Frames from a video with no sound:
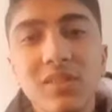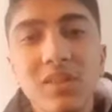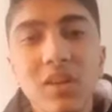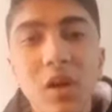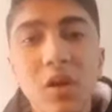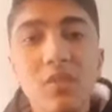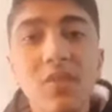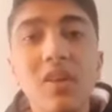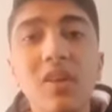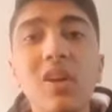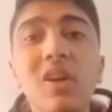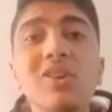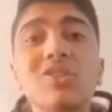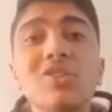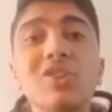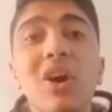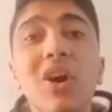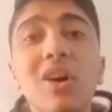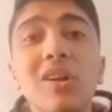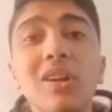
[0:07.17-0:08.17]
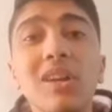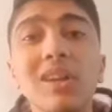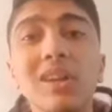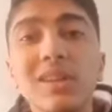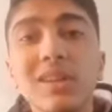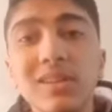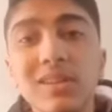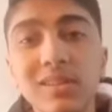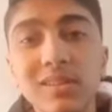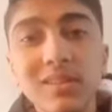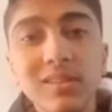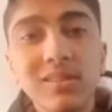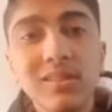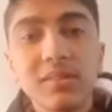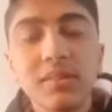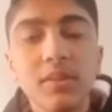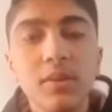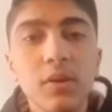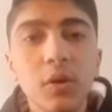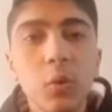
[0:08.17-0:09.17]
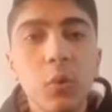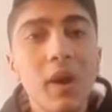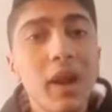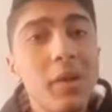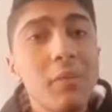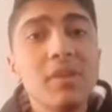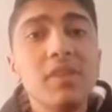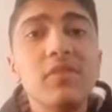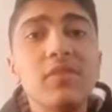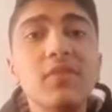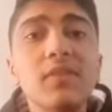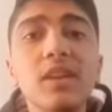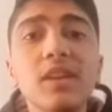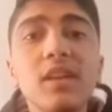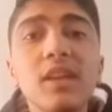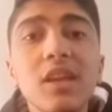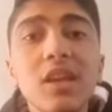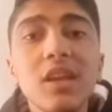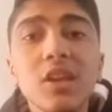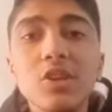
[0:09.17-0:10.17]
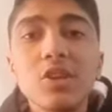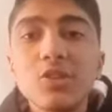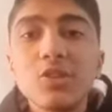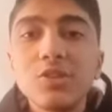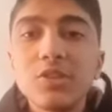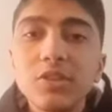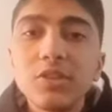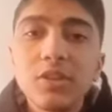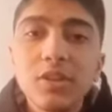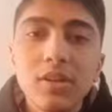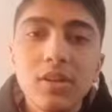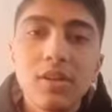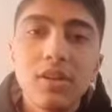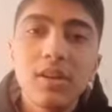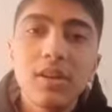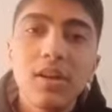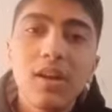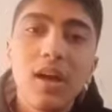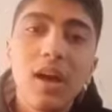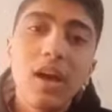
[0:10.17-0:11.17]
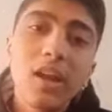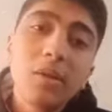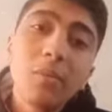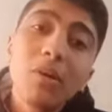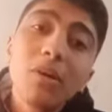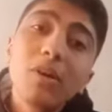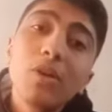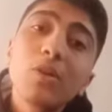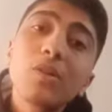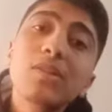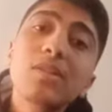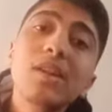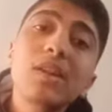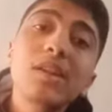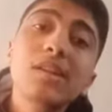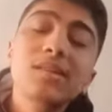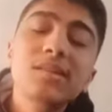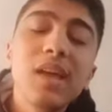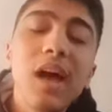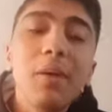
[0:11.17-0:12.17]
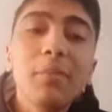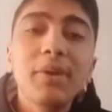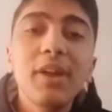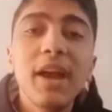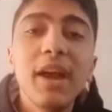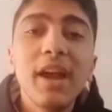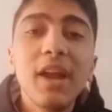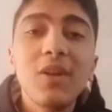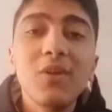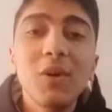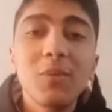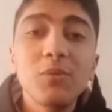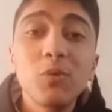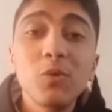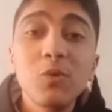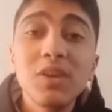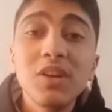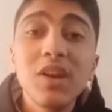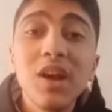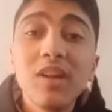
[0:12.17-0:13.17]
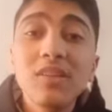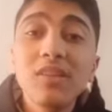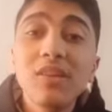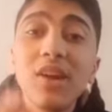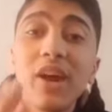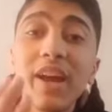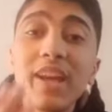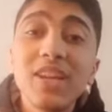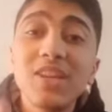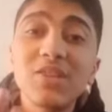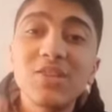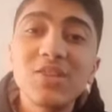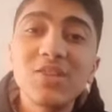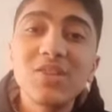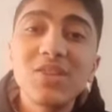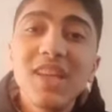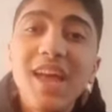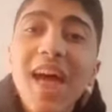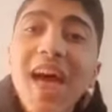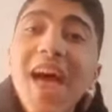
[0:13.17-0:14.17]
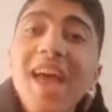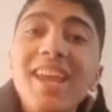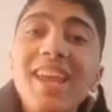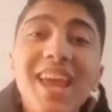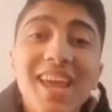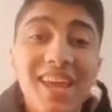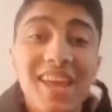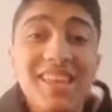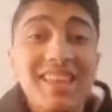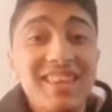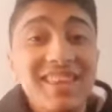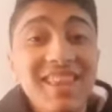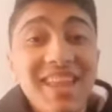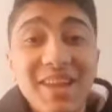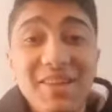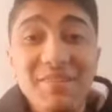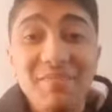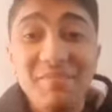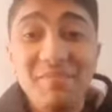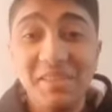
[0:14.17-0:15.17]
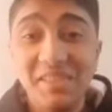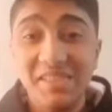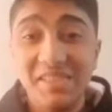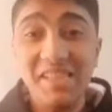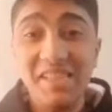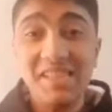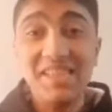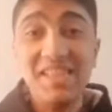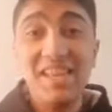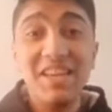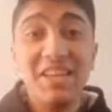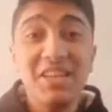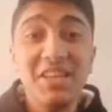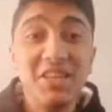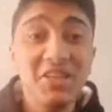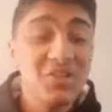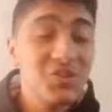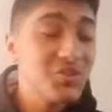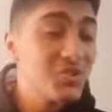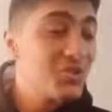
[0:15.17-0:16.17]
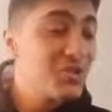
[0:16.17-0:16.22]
فاكرة أشعاري ولا ما تفتكريش أنا مرة قلتلك صعب يا حلوة بدونك أقدر أعيش أنا كذاب ما تصدقنيش